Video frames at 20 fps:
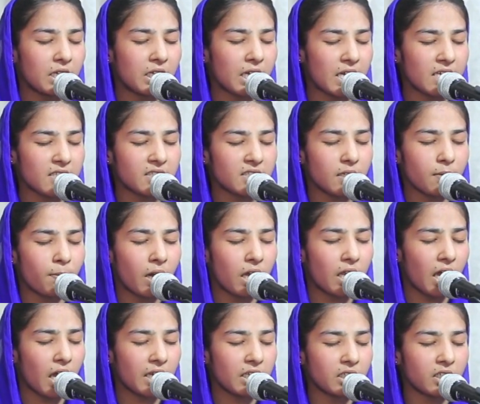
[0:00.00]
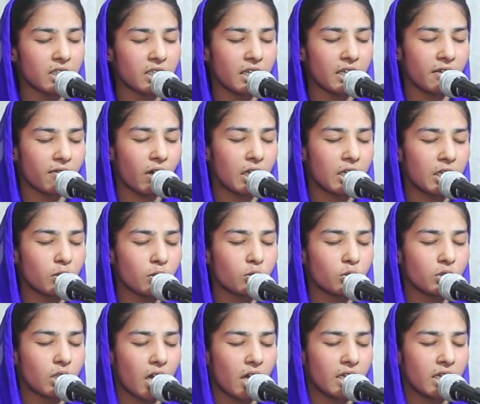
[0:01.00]
कैसे भलाई करने वाले
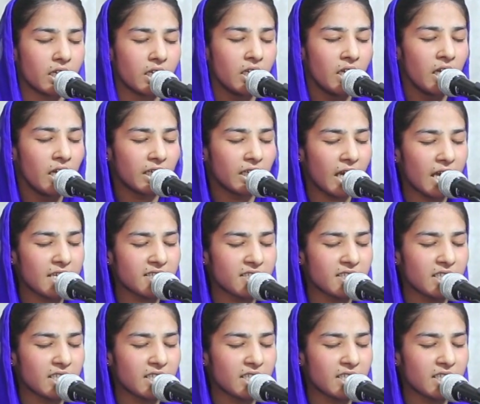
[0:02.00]
खुदा हैं कैसे ही